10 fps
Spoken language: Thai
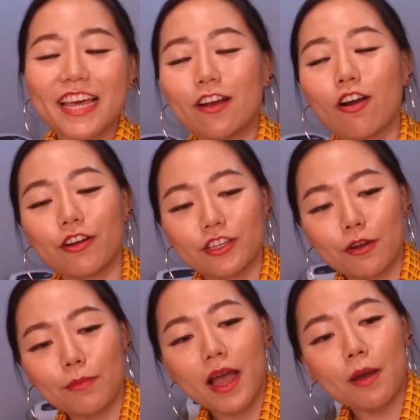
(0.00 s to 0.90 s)
แต่ของเย
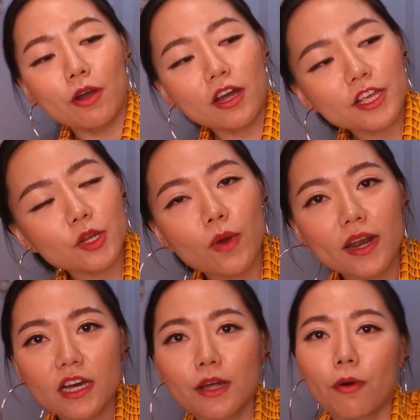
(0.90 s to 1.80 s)
อะมาก เพราะก็เลยคิดว่า
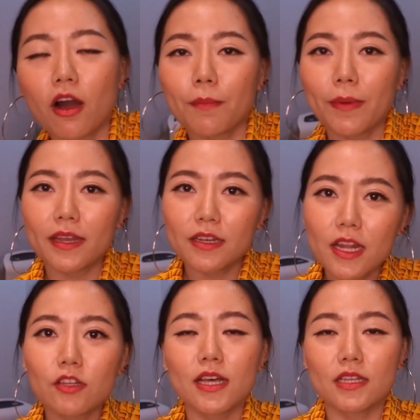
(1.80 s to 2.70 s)
ถ้าเกิดพลอยไป
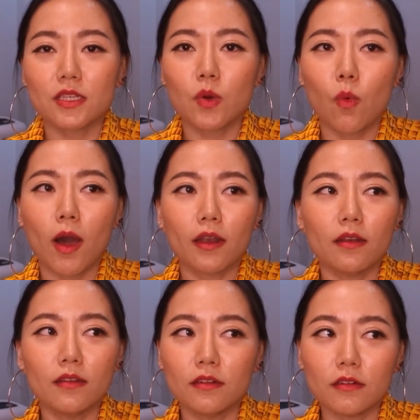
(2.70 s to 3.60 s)
เที่ยวต่างจังหวัด
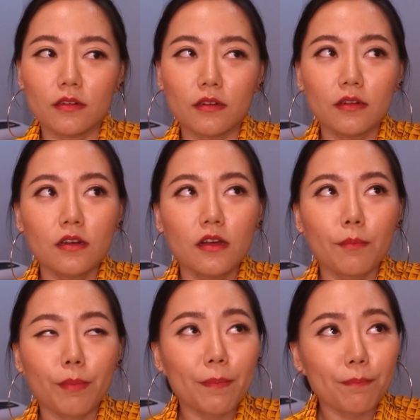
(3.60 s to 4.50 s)
หรือ
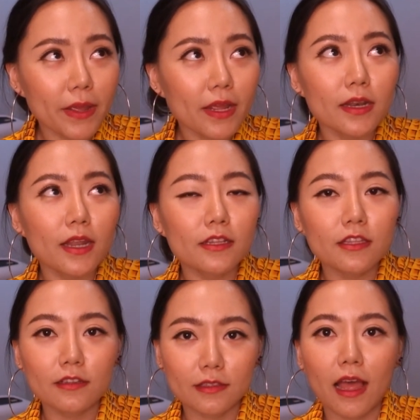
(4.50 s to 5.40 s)
ไปปิกนิก
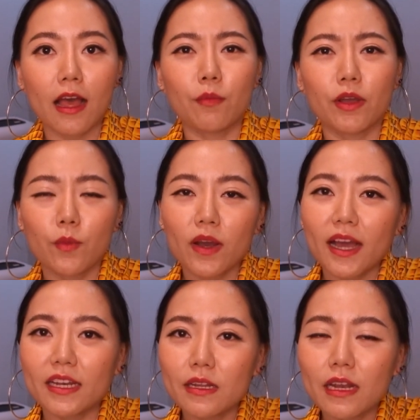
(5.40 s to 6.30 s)
ต่างๆพลอยคิดว่า
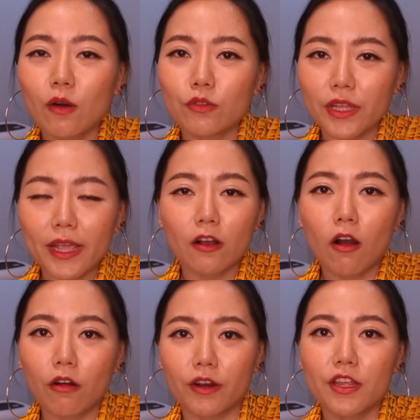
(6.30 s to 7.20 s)
การที่เราใส่ข
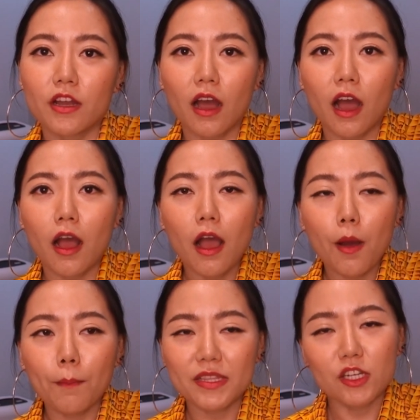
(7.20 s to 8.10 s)
องได้เยอะ
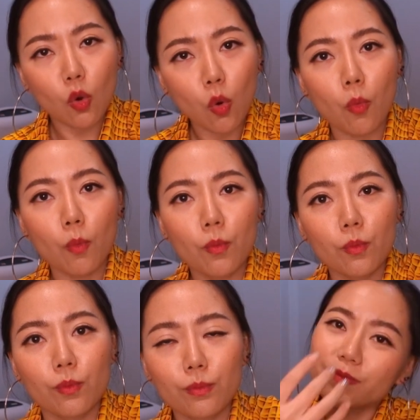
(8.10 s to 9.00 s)
มันจะคุ้ม
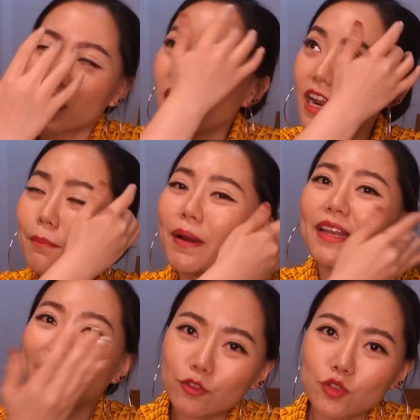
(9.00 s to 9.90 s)
ก็เลยและใบ
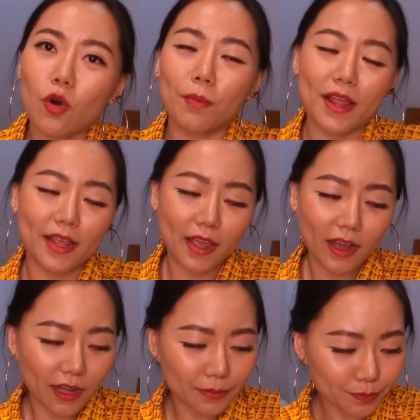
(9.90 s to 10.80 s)
เดียวจบอะไรเงี้
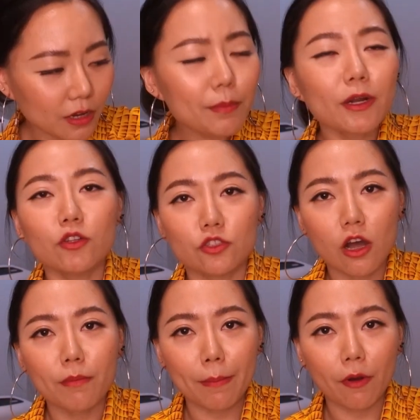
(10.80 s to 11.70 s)
ยค่ะ แล้วก็เป็นคนช
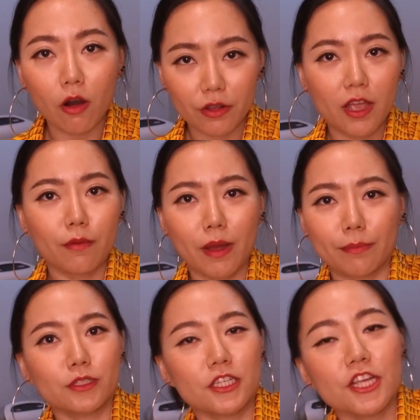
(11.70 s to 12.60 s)
อบแบบของใหญ่แบ
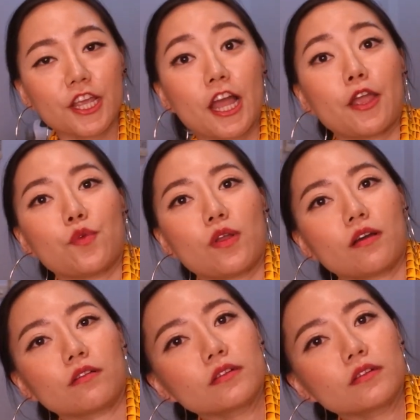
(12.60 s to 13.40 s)
บชิ้นใหญ่ๆอยู่แล้ว